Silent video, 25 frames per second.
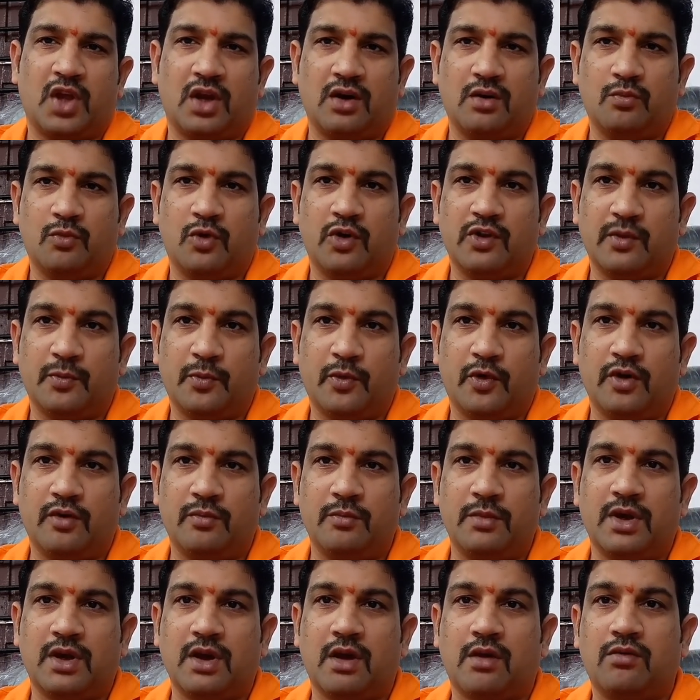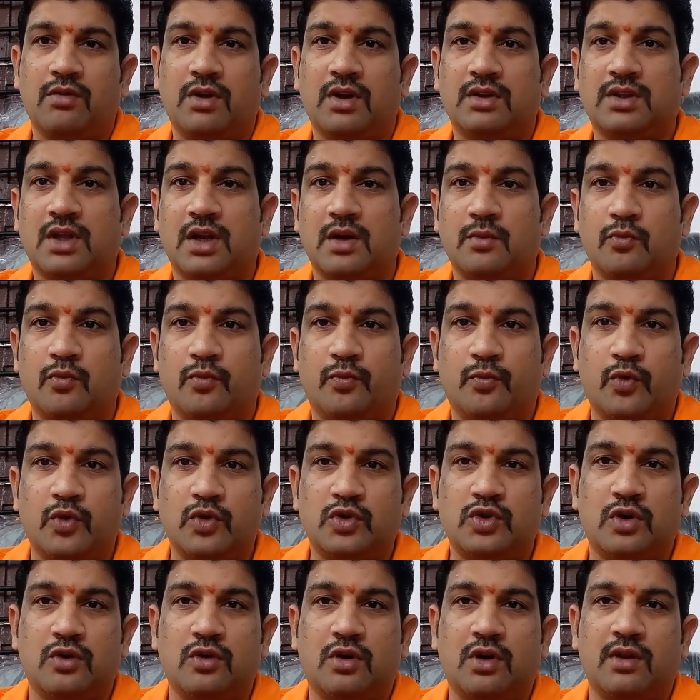తను మోసపోవటమే కాకుండా తను
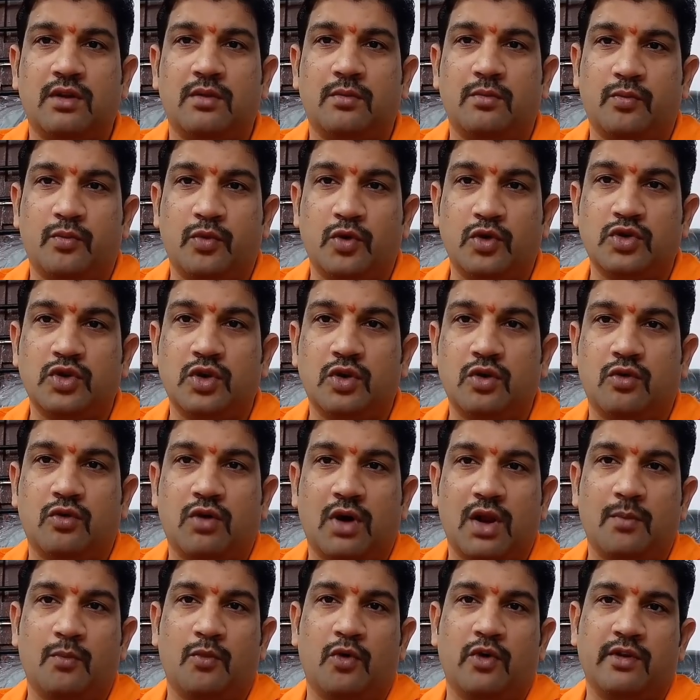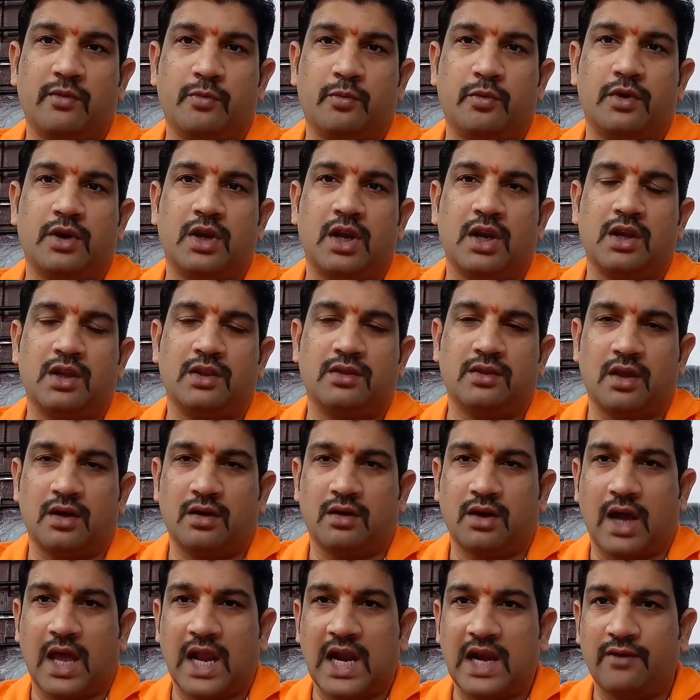పురుషుడు పురుషుడు కూడా మోసపోవటానికి
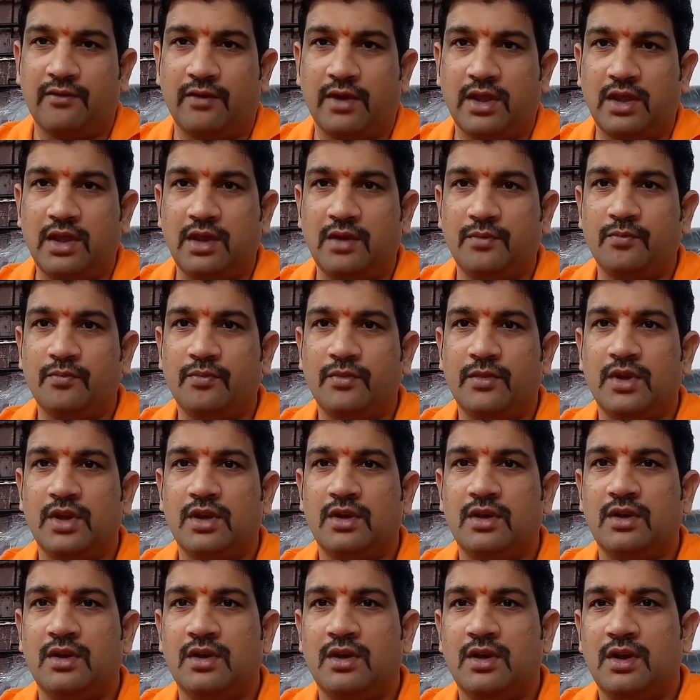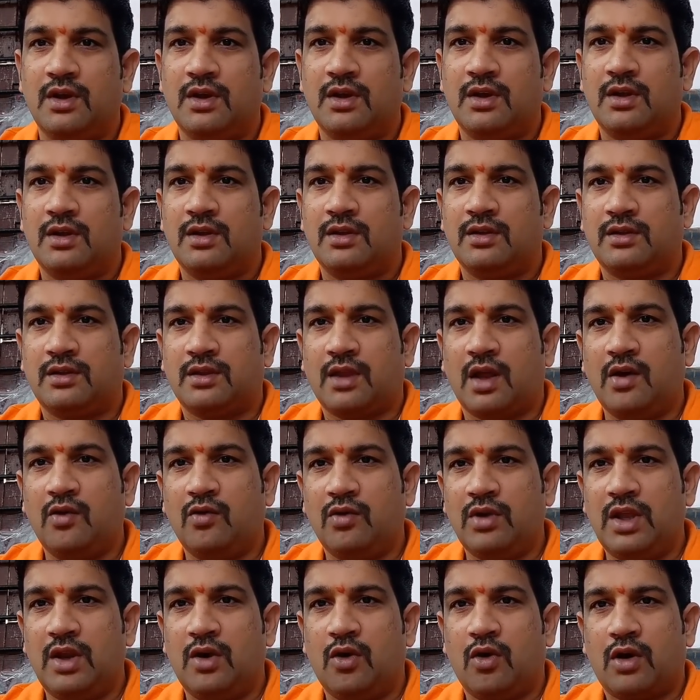తను కారణమయ్యి తను
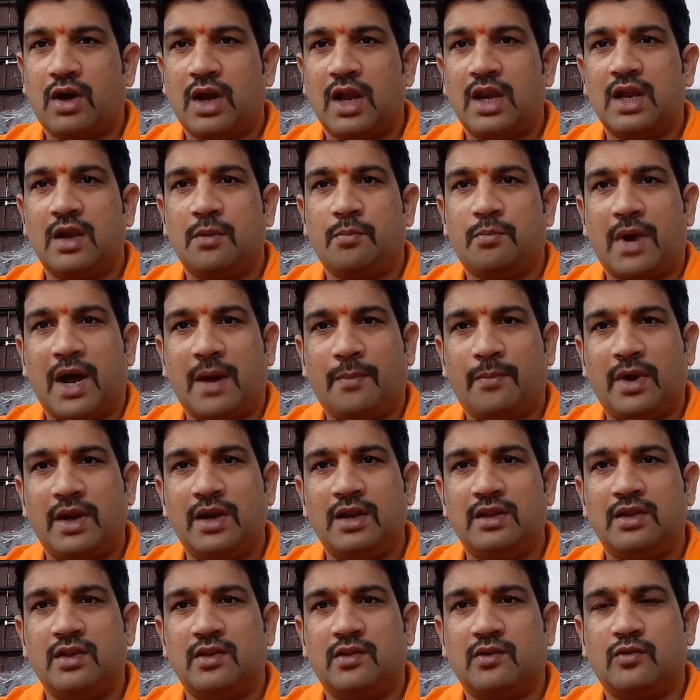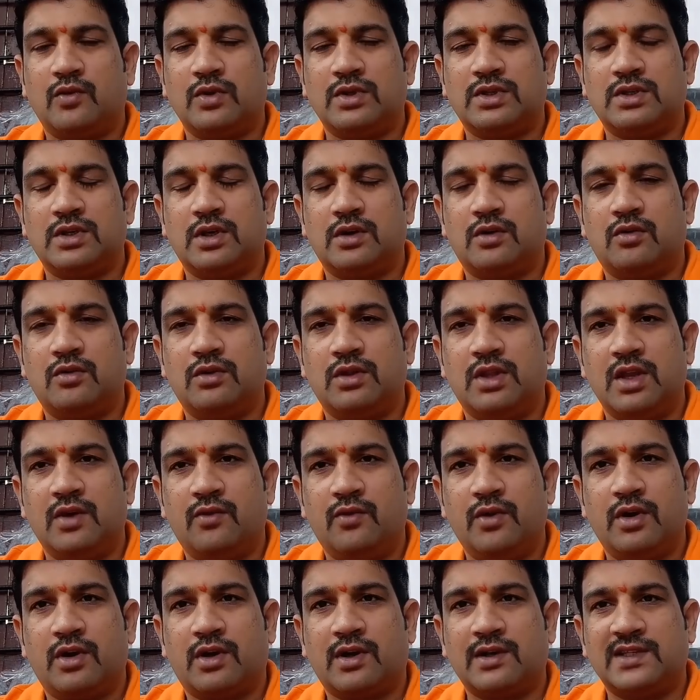ఈ లోకానికి పాపాన్ని తీసుకువచ్చినట్టు
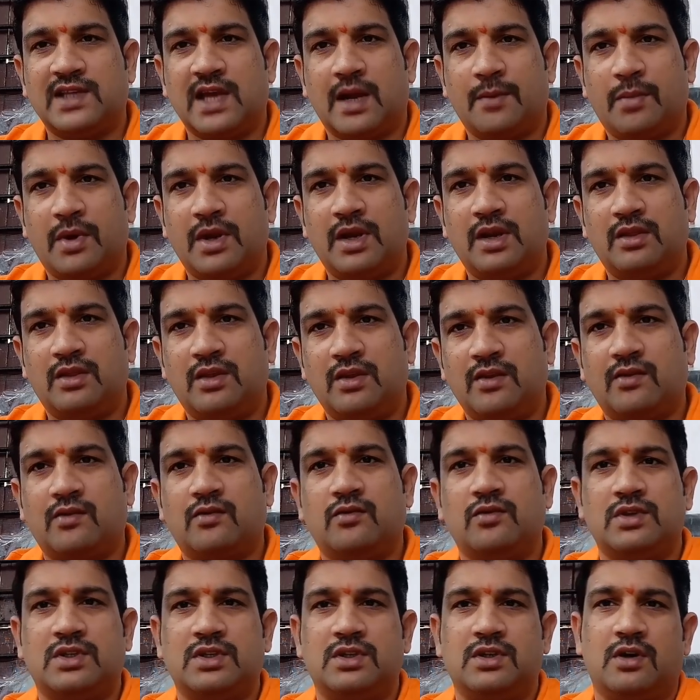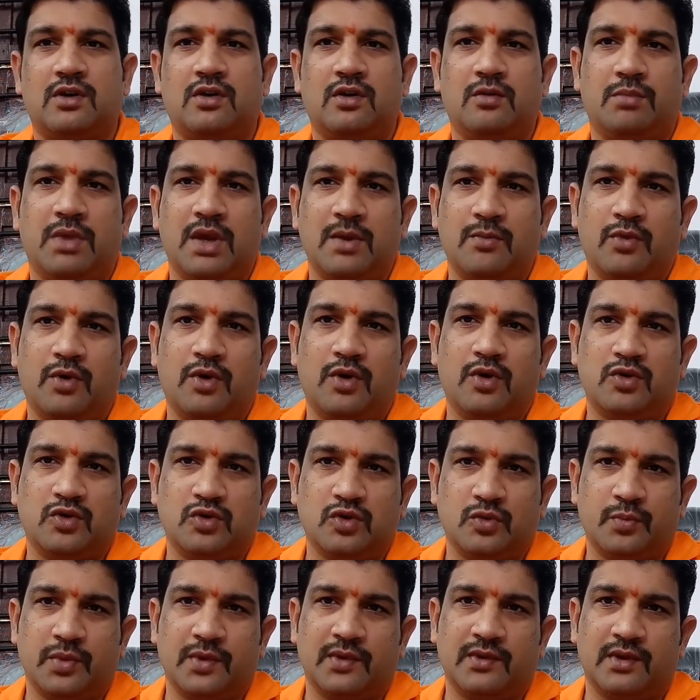దేవుడి యొక్క శాపాన్ని తీసుకువచ్చినట్లు బైబిల్లో
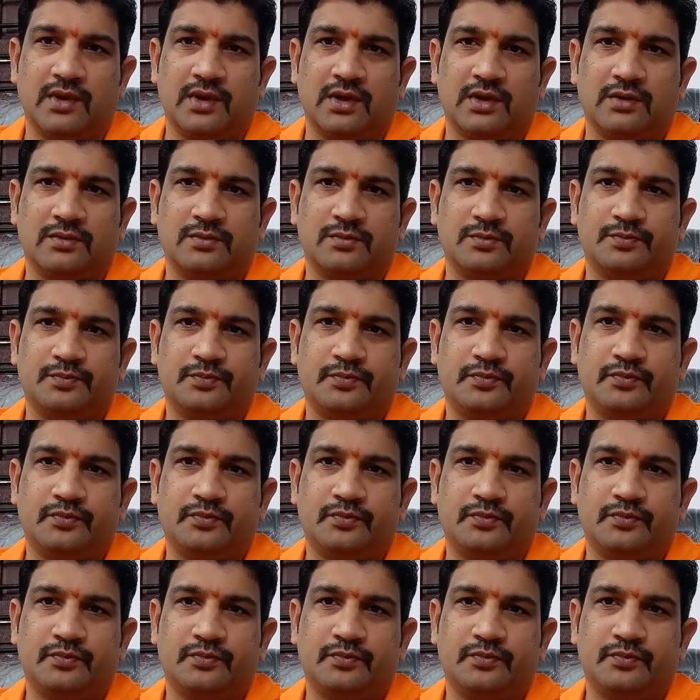చూపిస్తున్నారు